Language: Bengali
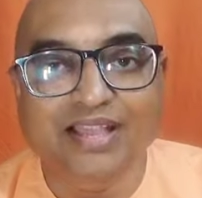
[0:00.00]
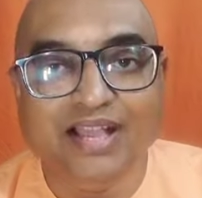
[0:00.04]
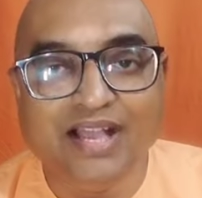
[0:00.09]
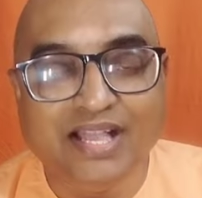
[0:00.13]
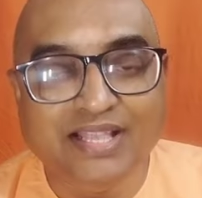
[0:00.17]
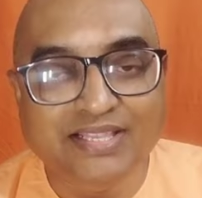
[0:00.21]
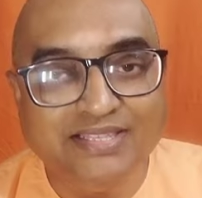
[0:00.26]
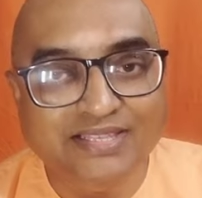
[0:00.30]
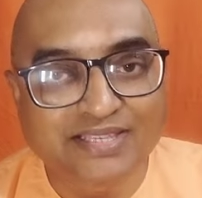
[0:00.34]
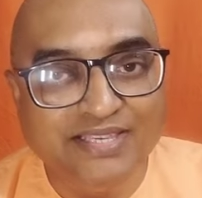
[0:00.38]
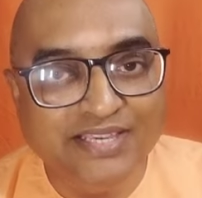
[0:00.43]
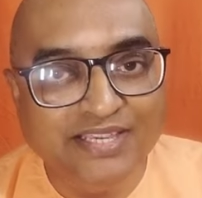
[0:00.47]

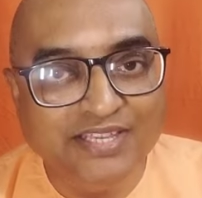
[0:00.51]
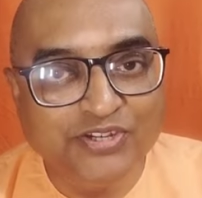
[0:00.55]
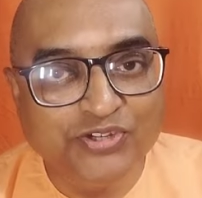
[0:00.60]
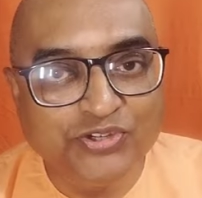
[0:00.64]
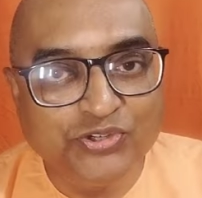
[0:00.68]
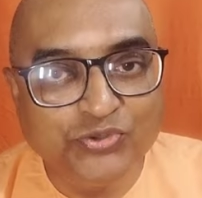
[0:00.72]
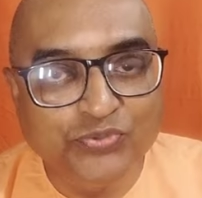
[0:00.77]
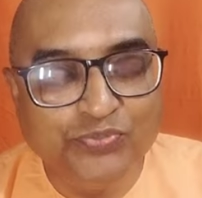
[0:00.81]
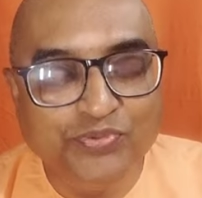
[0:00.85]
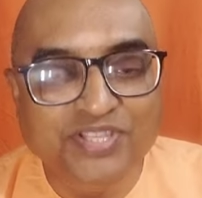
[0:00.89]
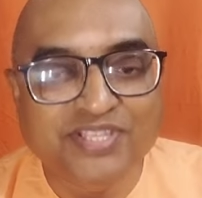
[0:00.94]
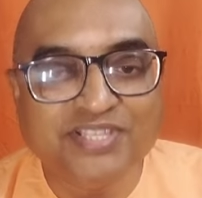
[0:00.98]
আজকের
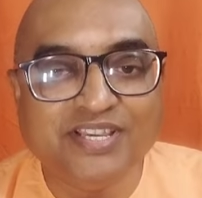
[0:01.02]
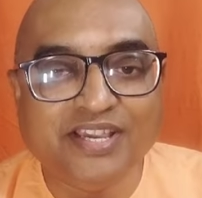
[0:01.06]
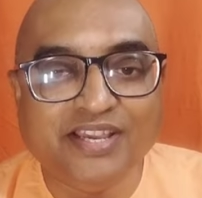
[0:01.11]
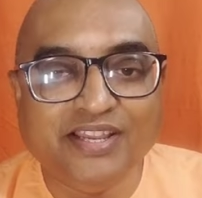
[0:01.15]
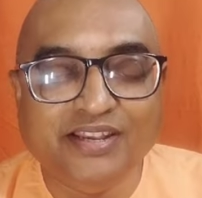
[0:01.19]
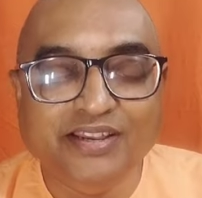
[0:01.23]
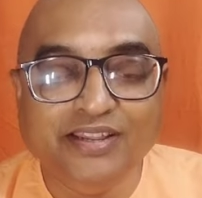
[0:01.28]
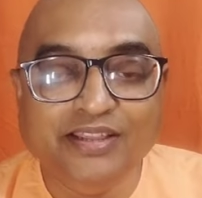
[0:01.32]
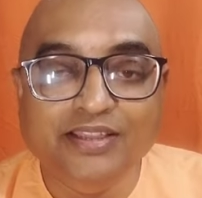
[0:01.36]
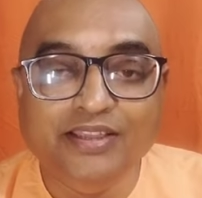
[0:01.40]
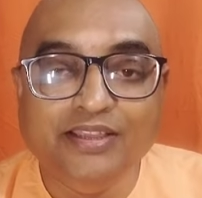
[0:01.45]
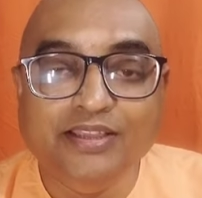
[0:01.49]
সুবিচার
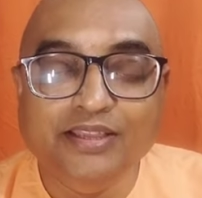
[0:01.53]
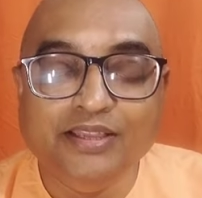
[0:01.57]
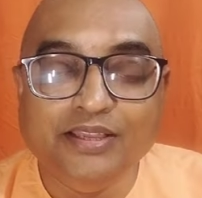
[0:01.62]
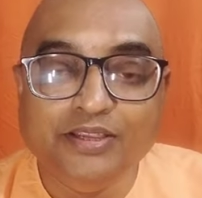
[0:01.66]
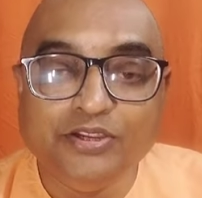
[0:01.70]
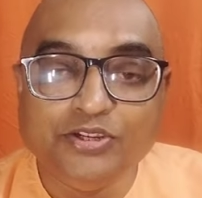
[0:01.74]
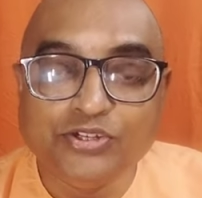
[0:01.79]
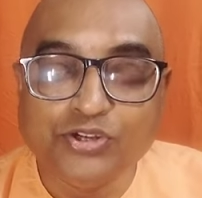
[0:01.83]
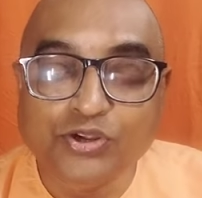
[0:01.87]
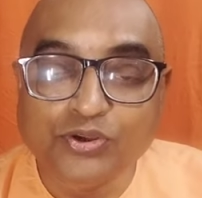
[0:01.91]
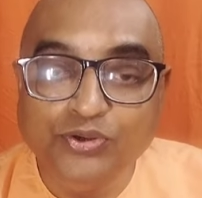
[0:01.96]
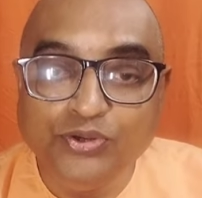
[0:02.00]

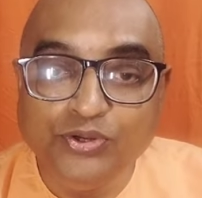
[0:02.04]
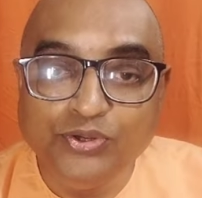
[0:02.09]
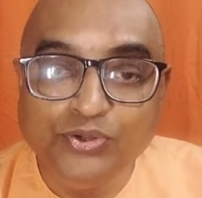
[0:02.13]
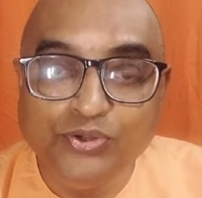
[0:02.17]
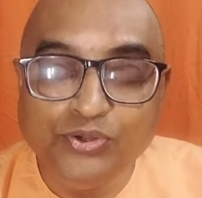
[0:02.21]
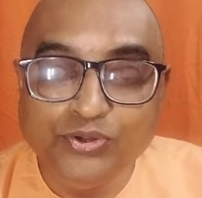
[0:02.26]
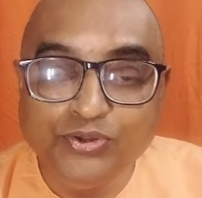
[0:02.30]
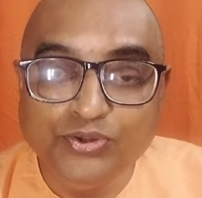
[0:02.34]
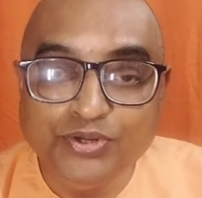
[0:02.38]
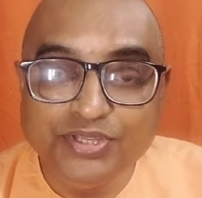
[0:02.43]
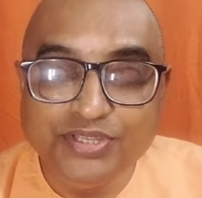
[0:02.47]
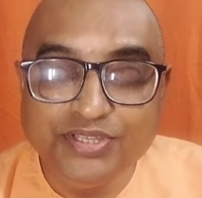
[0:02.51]
সংগ্রহ
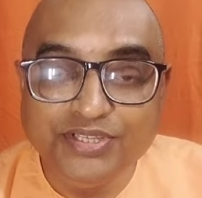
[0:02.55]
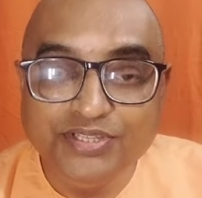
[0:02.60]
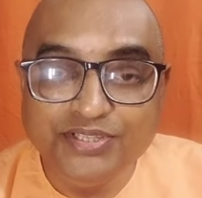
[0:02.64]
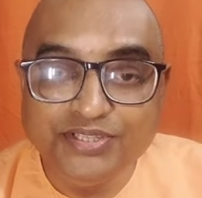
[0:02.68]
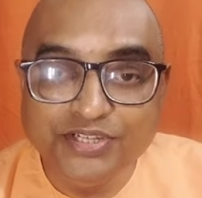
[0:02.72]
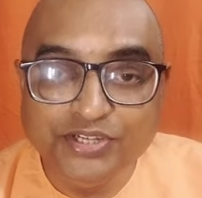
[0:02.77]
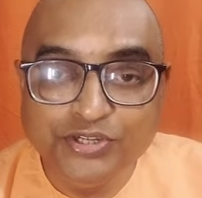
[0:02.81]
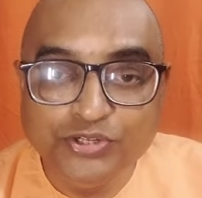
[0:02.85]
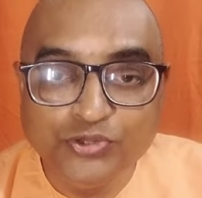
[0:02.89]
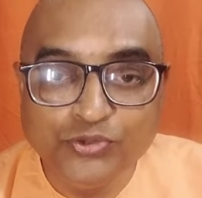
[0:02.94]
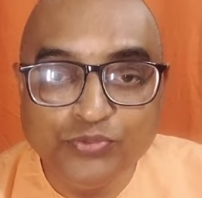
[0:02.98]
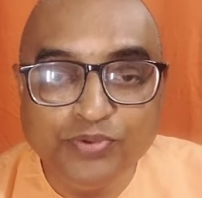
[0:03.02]
করেছেন
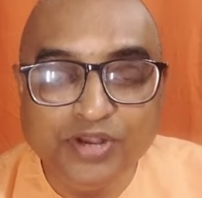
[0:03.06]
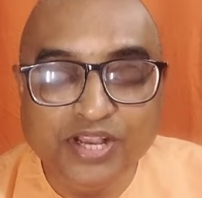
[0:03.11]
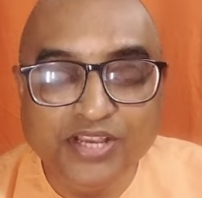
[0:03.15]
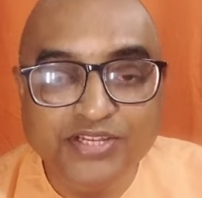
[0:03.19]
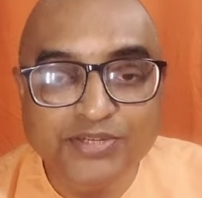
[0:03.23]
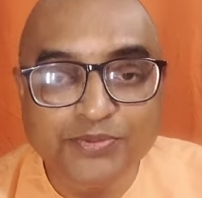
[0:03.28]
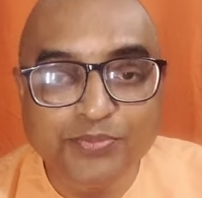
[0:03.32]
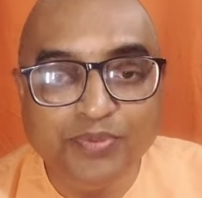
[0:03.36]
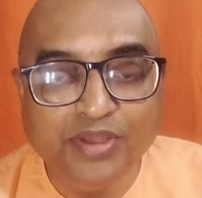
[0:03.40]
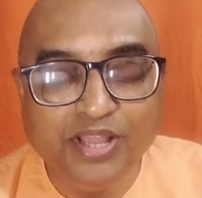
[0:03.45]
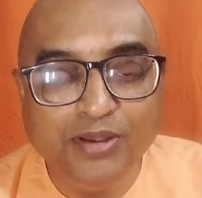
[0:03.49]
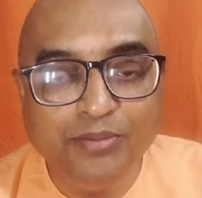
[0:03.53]
শ্রী সুভাষ
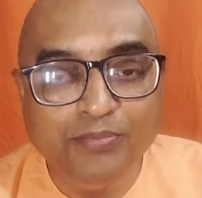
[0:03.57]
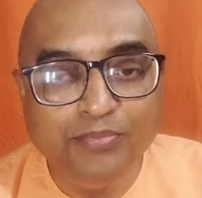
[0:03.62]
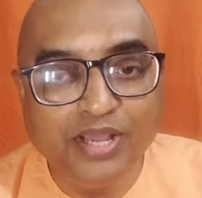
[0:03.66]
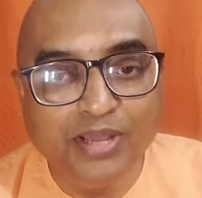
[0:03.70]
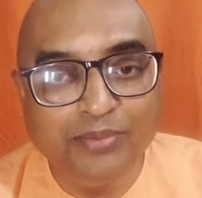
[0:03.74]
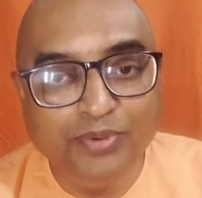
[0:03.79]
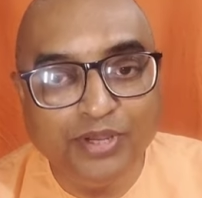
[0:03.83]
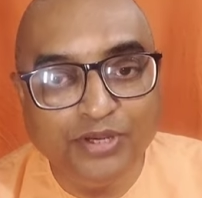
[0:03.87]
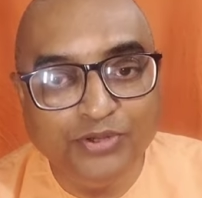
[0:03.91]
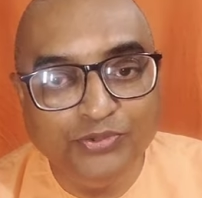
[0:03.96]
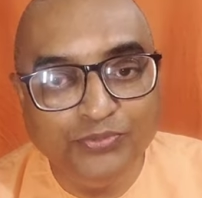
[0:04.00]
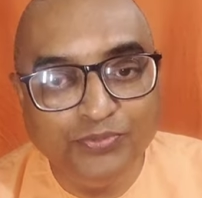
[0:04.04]
পাল
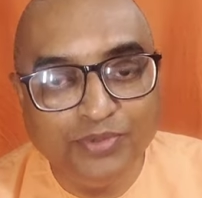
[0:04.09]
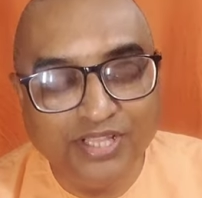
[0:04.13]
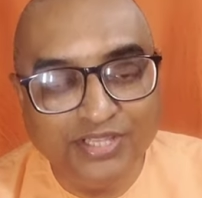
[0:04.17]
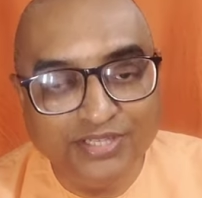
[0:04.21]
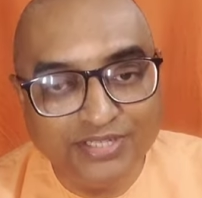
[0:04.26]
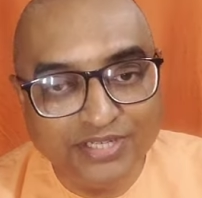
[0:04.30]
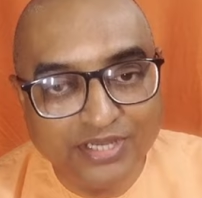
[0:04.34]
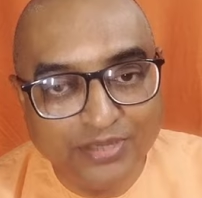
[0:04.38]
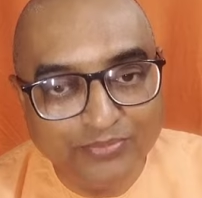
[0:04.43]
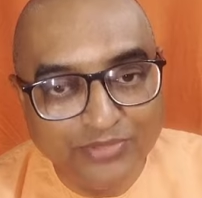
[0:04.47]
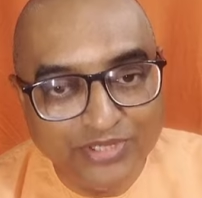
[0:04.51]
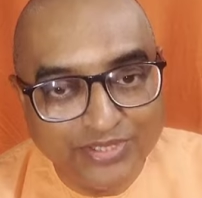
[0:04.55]
ভাবানুবাদ
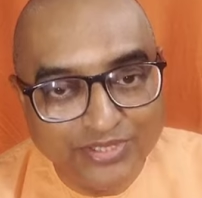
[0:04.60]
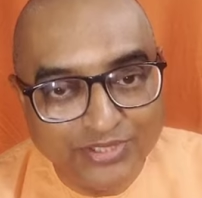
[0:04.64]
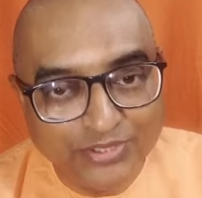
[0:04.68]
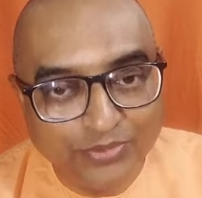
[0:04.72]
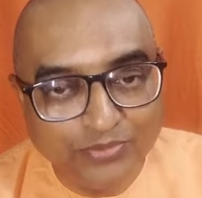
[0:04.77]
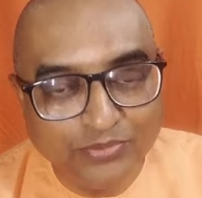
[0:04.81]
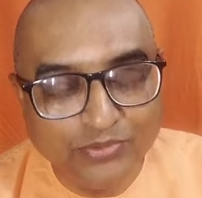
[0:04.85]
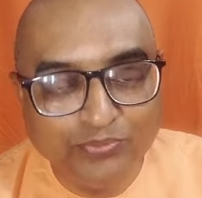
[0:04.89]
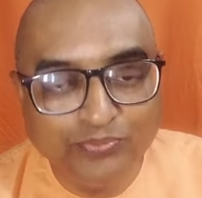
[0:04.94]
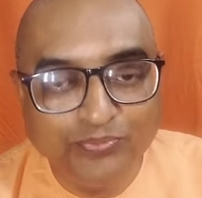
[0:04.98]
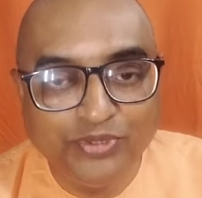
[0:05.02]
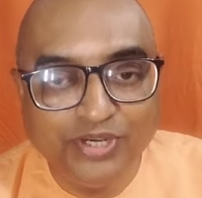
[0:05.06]
স্বামী
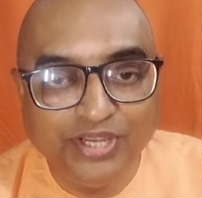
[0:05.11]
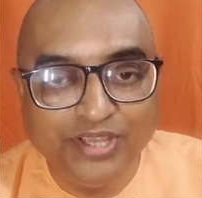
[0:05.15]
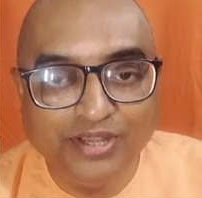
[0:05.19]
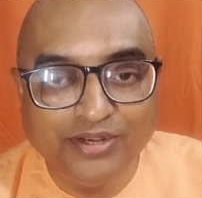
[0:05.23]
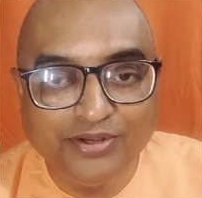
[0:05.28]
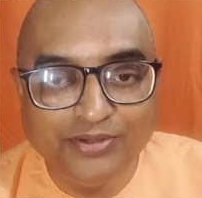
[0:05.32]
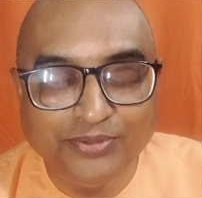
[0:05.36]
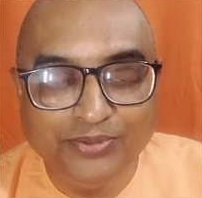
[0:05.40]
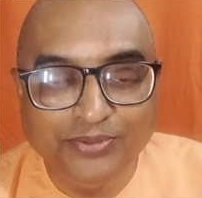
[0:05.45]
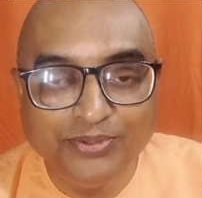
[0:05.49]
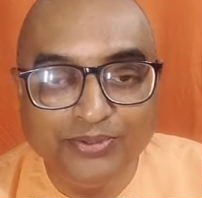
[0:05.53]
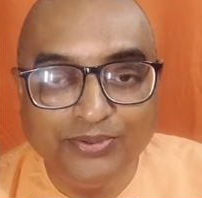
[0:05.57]
স্তব
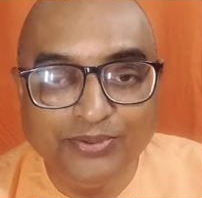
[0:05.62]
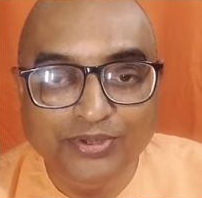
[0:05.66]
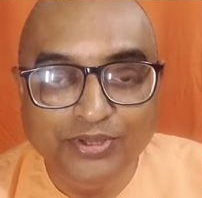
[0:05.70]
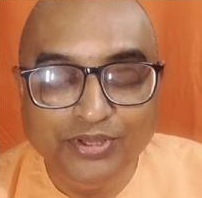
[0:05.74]
প্রিয়ানন্দ